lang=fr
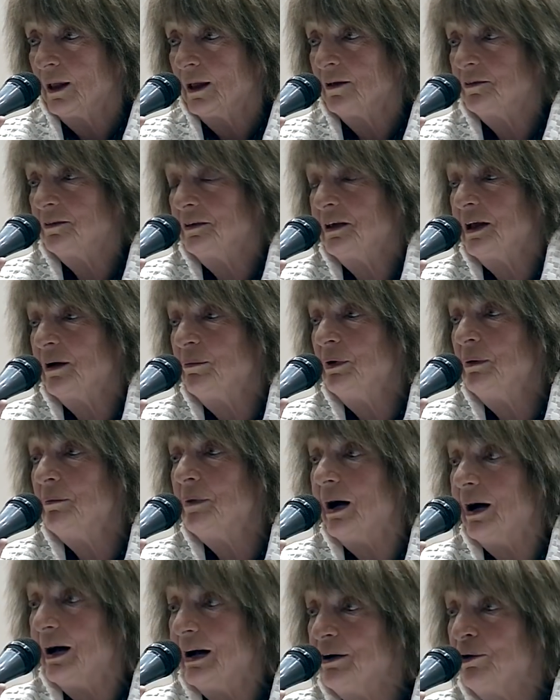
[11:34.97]
Et c'est quand même
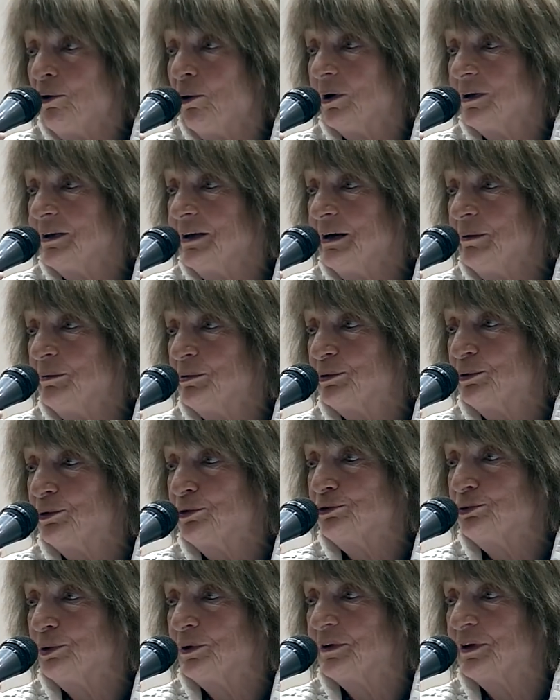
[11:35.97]
incroyable qu'on
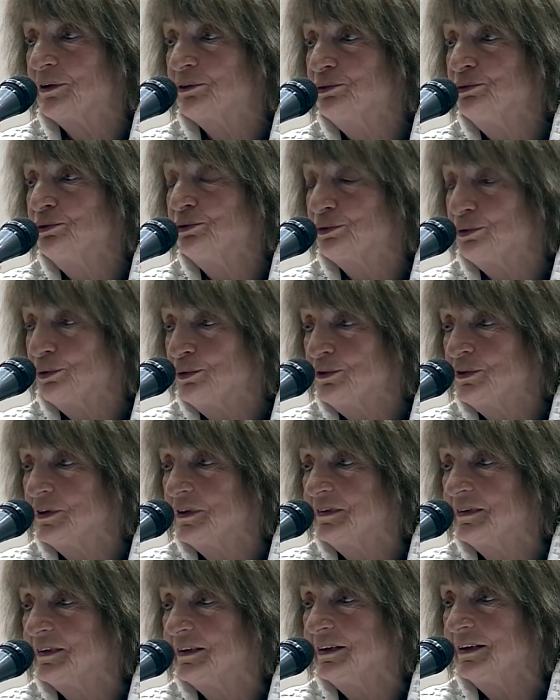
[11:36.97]
soit dans une
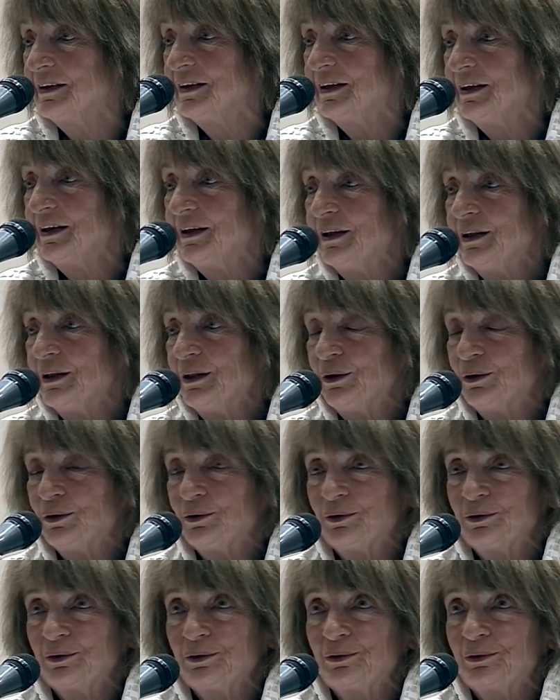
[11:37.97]
société
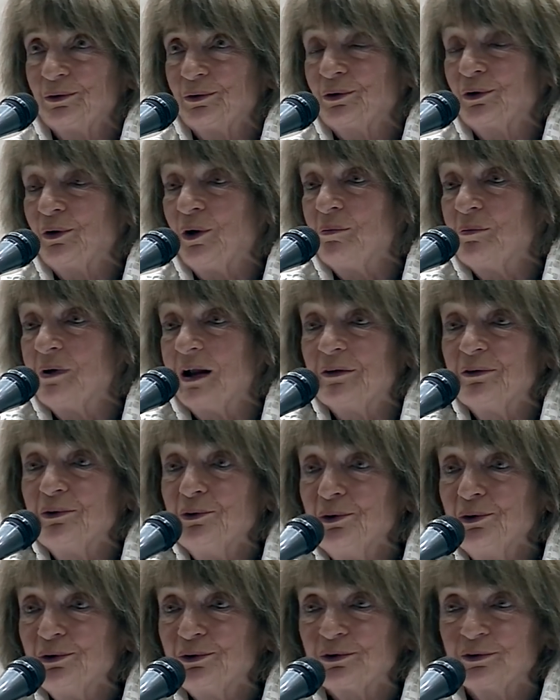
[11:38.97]
euh, comme la
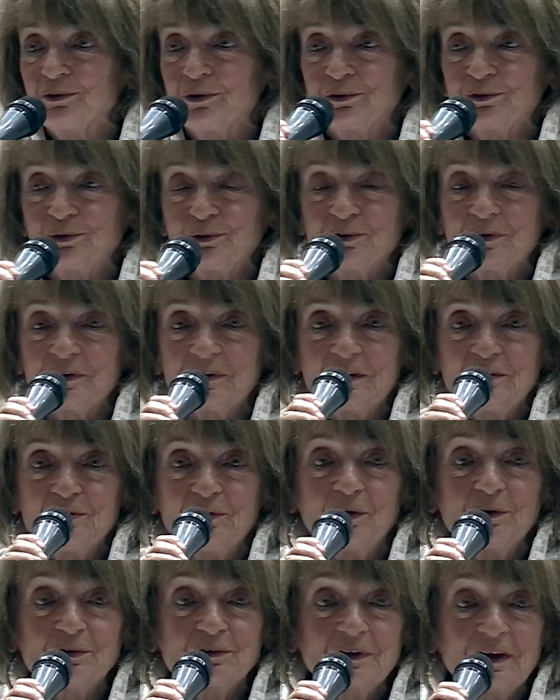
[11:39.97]
nôtre, notre société
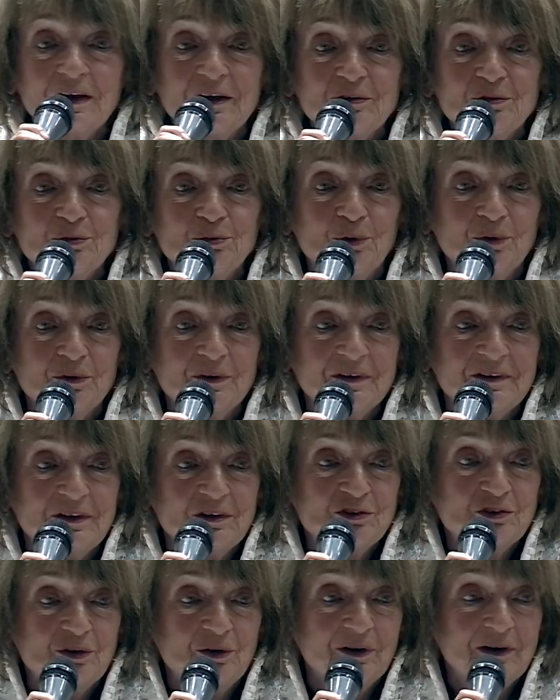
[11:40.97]
française, où on est des
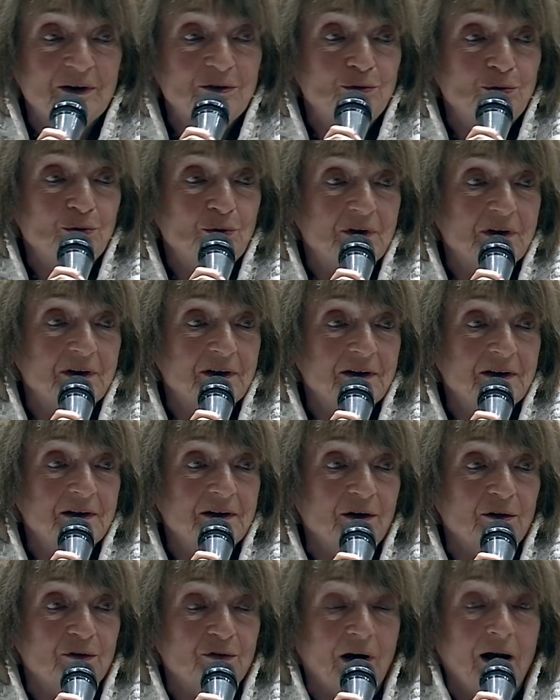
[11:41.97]
gens
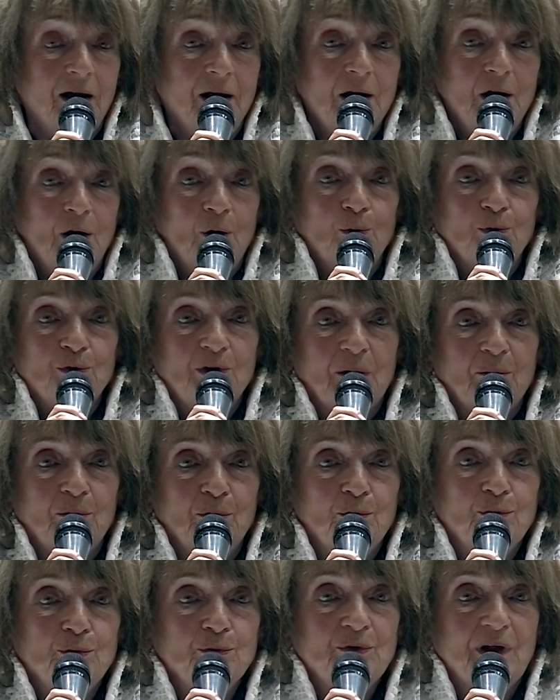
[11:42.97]
éduqués, enfin, où il y a
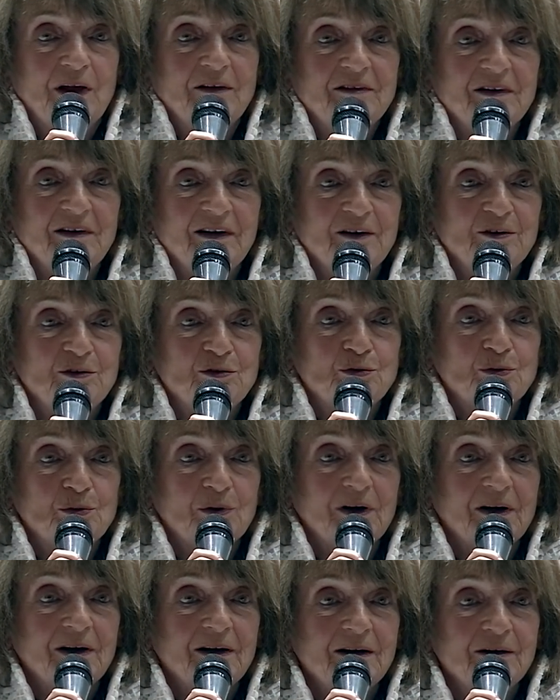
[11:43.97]
beaucoup
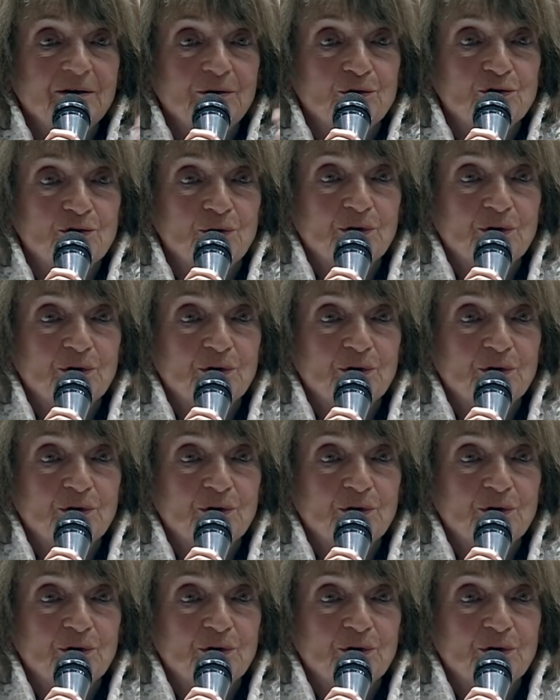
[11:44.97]
d'intellectuels, de gens